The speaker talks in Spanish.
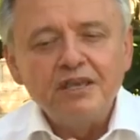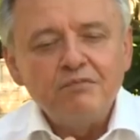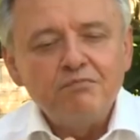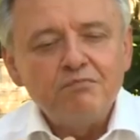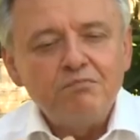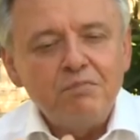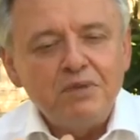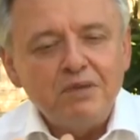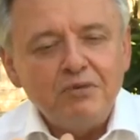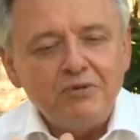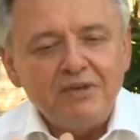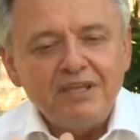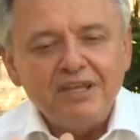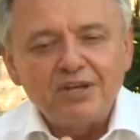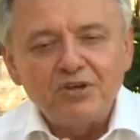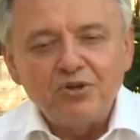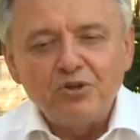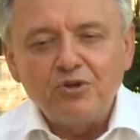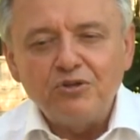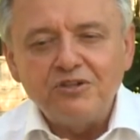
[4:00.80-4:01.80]

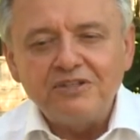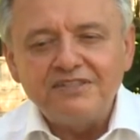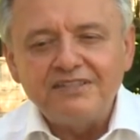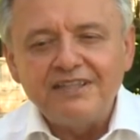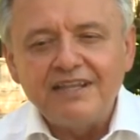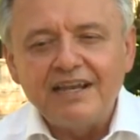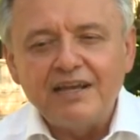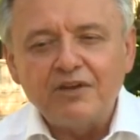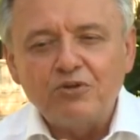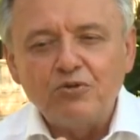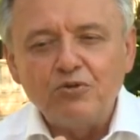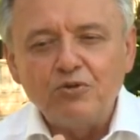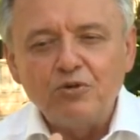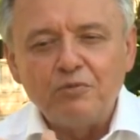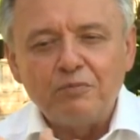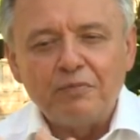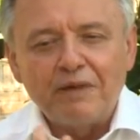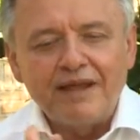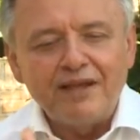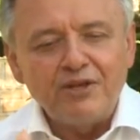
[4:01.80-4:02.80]
vivir no desde la
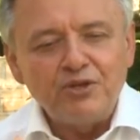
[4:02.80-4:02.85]
culpa,